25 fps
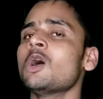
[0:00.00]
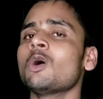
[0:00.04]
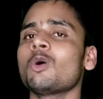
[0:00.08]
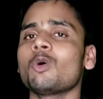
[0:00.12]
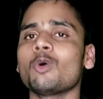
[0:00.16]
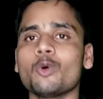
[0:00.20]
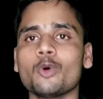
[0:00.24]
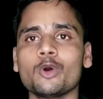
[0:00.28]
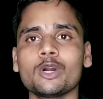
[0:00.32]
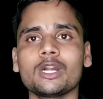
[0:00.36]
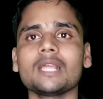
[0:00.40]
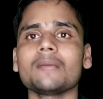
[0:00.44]

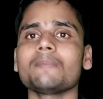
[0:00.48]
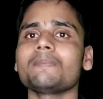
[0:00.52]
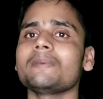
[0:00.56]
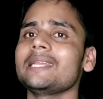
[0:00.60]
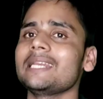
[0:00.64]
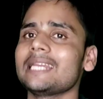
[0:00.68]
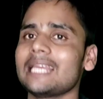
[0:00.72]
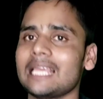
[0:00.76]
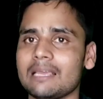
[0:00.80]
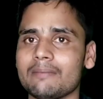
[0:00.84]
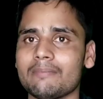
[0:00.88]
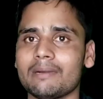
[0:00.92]
वो
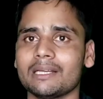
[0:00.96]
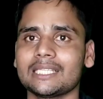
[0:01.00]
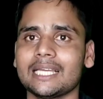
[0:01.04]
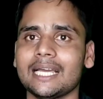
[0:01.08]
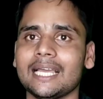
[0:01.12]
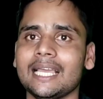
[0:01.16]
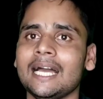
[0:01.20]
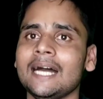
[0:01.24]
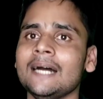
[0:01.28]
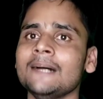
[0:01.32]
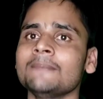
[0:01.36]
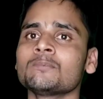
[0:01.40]
ओटीपी नहीं
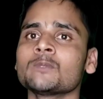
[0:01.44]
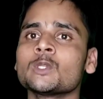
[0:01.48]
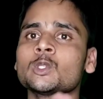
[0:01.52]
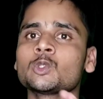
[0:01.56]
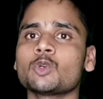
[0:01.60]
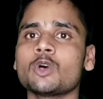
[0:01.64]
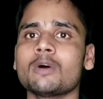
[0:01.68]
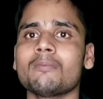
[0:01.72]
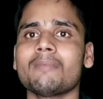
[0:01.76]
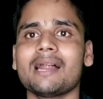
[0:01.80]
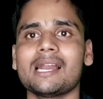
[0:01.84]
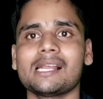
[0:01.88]
बताया
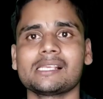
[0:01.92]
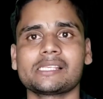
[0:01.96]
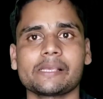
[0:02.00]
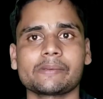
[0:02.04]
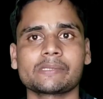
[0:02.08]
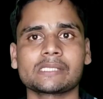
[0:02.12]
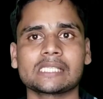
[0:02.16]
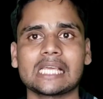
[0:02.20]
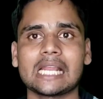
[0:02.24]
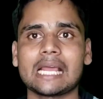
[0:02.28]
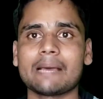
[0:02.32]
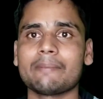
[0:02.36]
तो हमारा
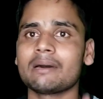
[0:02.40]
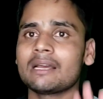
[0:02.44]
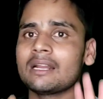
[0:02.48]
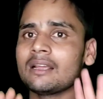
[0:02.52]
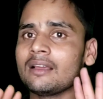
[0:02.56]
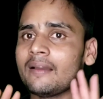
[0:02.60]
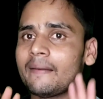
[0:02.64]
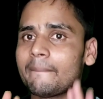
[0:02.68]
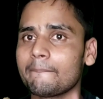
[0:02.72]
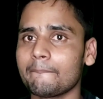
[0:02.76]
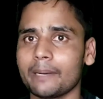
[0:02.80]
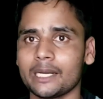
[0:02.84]

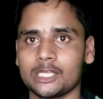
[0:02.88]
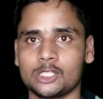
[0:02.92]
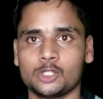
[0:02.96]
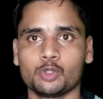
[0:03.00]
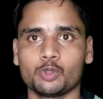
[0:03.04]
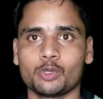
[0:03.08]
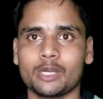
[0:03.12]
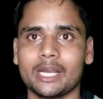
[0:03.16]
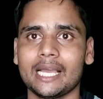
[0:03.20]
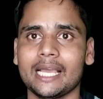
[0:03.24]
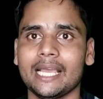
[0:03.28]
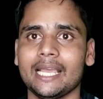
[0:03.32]
सब्सक्राइबर बच
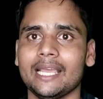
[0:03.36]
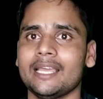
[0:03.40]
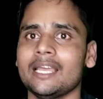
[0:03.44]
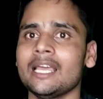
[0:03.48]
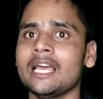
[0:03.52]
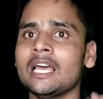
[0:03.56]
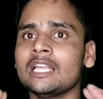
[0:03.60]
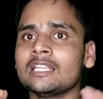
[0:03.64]
चुका है